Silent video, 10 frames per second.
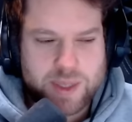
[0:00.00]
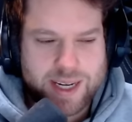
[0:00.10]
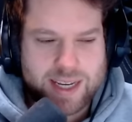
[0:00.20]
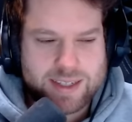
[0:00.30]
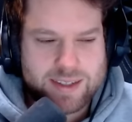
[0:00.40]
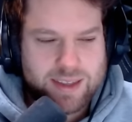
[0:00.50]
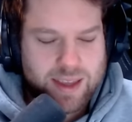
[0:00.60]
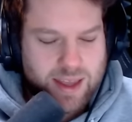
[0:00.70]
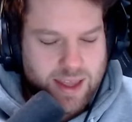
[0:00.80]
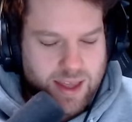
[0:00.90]
fürs Mittagessen.
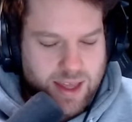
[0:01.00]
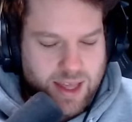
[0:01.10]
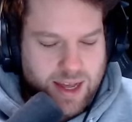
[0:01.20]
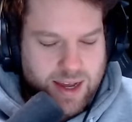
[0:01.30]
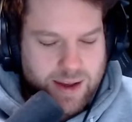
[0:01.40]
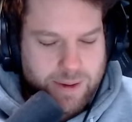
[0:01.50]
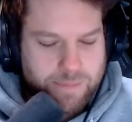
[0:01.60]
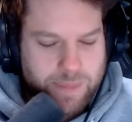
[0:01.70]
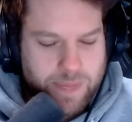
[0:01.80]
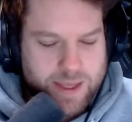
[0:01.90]

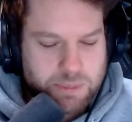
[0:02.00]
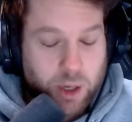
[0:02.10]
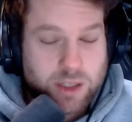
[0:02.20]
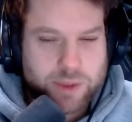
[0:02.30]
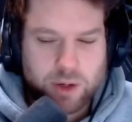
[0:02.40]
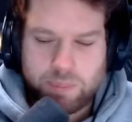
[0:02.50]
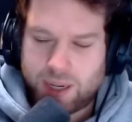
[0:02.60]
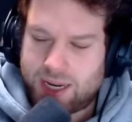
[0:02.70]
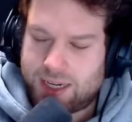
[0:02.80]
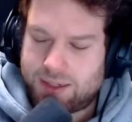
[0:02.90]
Ähm, es braucht aber noch ein
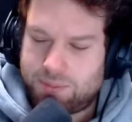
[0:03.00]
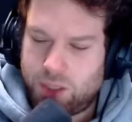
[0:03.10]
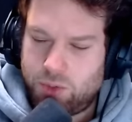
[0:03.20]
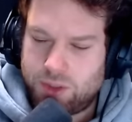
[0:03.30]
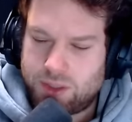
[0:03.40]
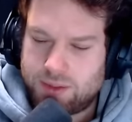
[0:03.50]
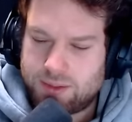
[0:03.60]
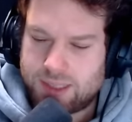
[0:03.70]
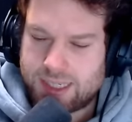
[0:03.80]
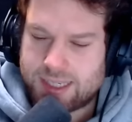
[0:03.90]
paar Minuten.
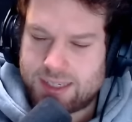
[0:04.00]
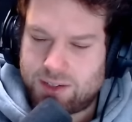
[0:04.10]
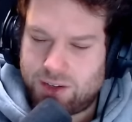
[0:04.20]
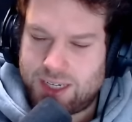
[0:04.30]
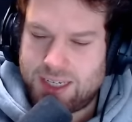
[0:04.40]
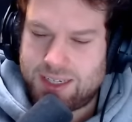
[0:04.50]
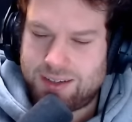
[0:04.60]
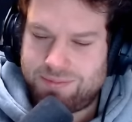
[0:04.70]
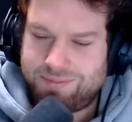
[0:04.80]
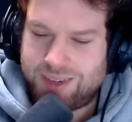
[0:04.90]
Es ist noch
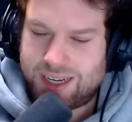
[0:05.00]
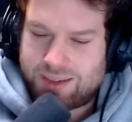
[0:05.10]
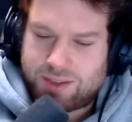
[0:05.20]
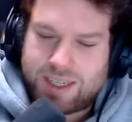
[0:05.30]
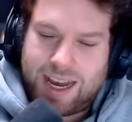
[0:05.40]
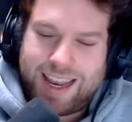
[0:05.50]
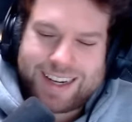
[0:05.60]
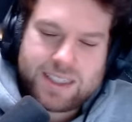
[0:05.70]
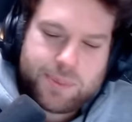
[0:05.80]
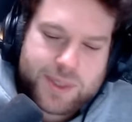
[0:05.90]
nicht sozial
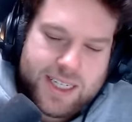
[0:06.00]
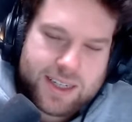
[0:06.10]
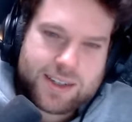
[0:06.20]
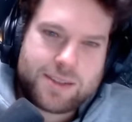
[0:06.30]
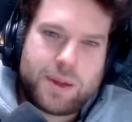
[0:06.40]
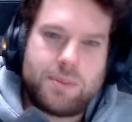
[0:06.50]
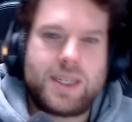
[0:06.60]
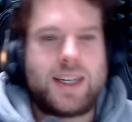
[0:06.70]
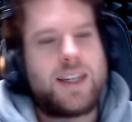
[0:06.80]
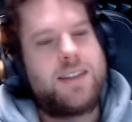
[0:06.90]
akzeptiert, dass man
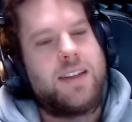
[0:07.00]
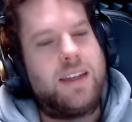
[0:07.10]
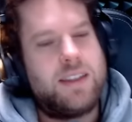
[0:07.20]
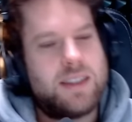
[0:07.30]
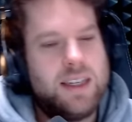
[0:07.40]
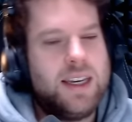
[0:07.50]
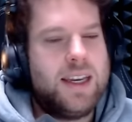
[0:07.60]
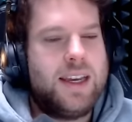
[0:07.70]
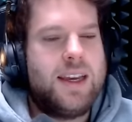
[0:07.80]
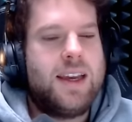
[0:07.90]
Mittagessen isst.
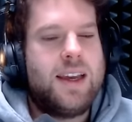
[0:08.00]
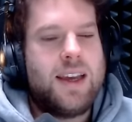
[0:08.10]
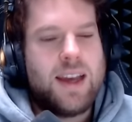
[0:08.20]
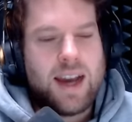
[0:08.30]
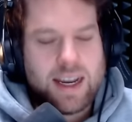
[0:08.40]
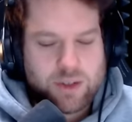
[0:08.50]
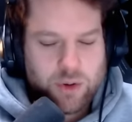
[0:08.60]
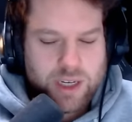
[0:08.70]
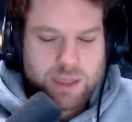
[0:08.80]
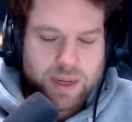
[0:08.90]
Also
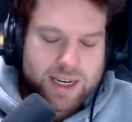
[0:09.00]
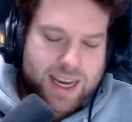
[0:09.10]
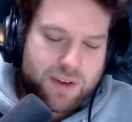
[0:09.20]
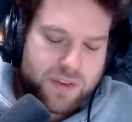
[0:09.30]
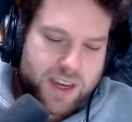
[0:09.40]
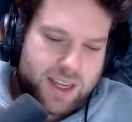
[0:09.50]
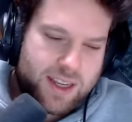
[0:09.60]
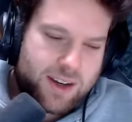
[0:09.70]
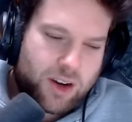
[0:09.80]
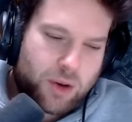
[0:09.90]
hole ich mir einen Kaffee,
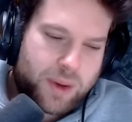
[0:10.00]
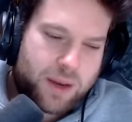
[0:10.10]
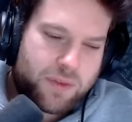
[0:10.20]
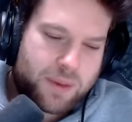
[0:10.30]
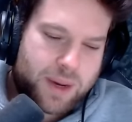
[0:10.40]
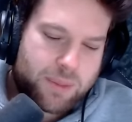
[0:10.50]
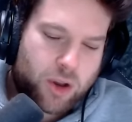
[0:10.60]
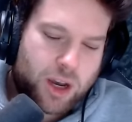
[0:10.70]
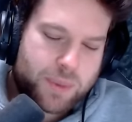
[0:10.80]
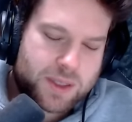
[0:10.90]
um einfach meinem
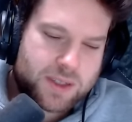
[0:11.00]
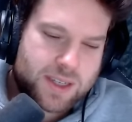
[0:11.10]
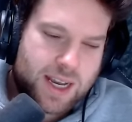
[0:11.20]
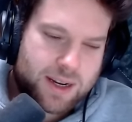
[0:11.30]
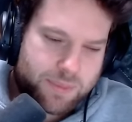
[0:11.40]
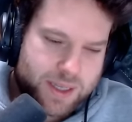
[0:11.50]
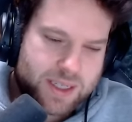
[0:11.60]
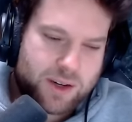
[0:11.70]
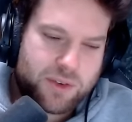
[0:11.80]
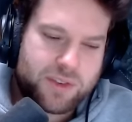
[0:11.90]
Körper zu sagen,
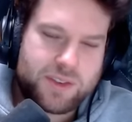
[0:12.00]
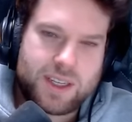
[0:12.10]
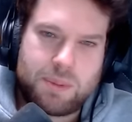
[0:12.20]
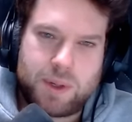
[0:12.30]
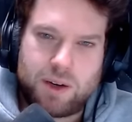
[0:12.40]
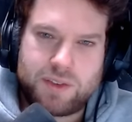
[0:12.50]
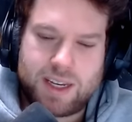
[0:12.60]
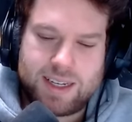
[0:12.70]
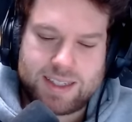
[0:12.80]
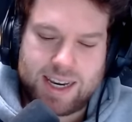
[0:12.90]
pass auf, ich bin auf
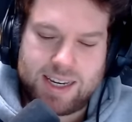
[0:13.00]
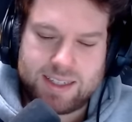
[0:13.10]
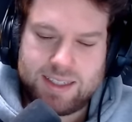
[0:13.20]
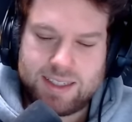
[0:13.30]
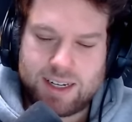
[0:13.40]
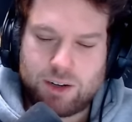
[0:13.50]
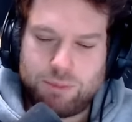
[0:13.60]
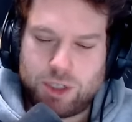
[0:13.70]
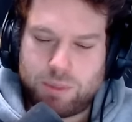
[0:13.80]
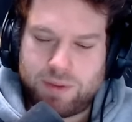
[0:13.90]
deiner Seite, da
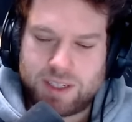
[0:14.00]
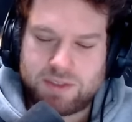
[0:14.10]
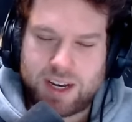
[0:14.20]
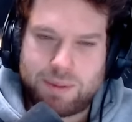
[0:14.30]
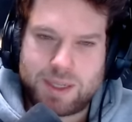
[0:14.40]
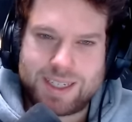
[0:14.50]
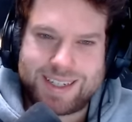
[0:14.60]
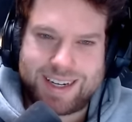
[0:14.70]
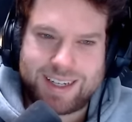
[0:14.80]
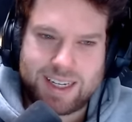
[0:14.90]
kommt schon mal was Warmes in
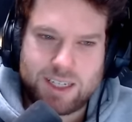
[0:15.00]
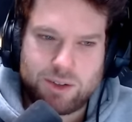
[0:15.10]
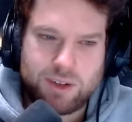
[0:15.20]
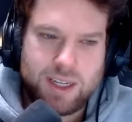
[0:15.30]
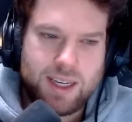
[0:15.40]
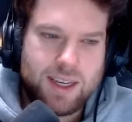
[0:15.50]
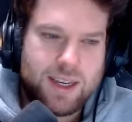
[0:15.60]
deine Richtung.